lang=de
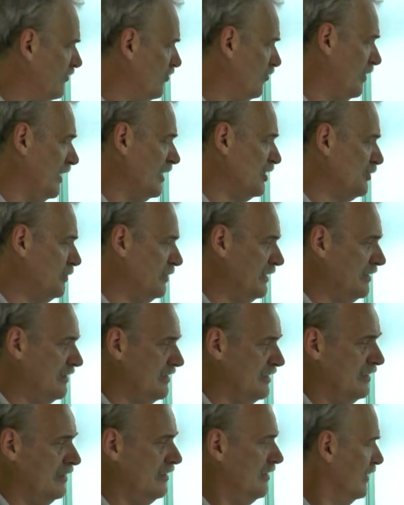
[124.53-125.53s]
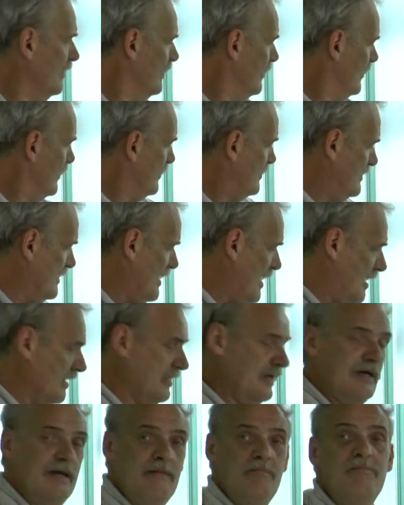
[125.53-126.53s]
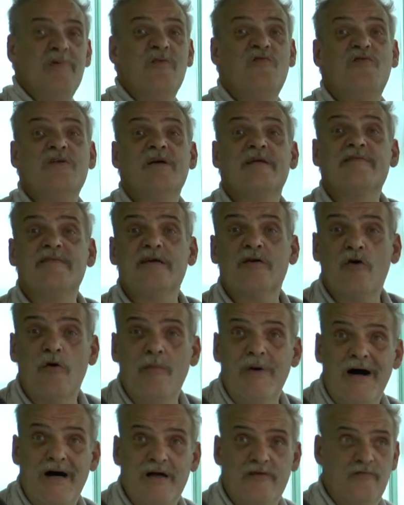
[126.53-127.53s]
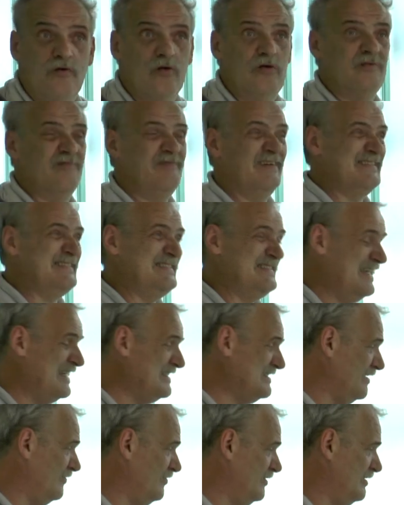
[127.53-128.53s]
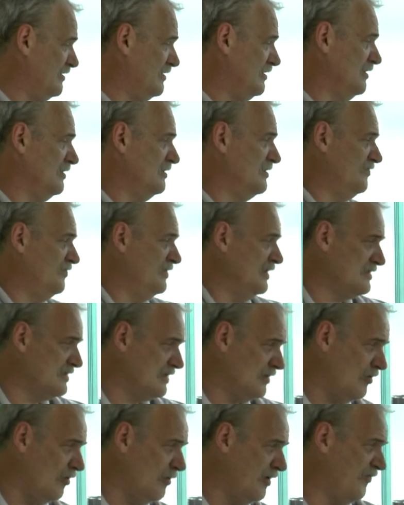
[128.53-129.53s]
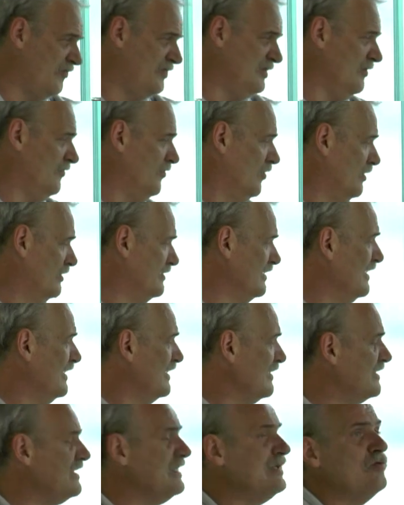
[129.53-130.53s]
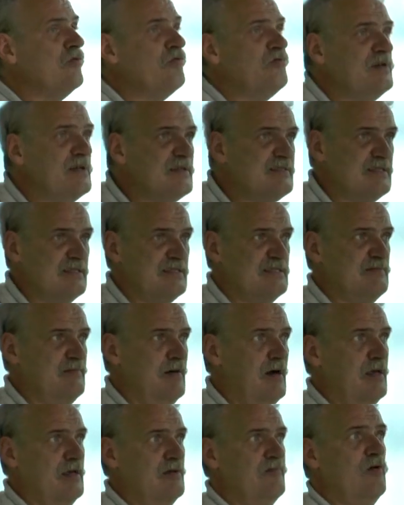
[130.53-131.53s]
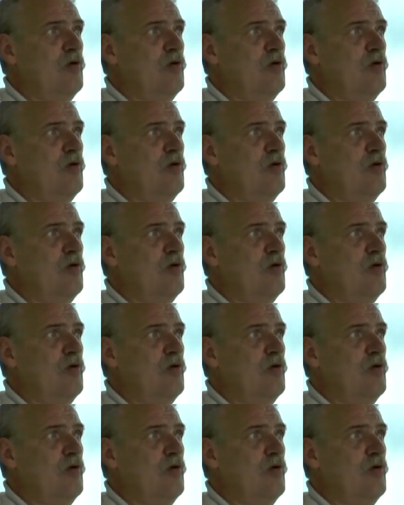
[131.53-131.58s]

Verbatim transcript: Zum Beispiel die, die AGM mit 14,8 Volt, was sehr, sehr wichtig ist. 14,4 Volt, die nur 14,2.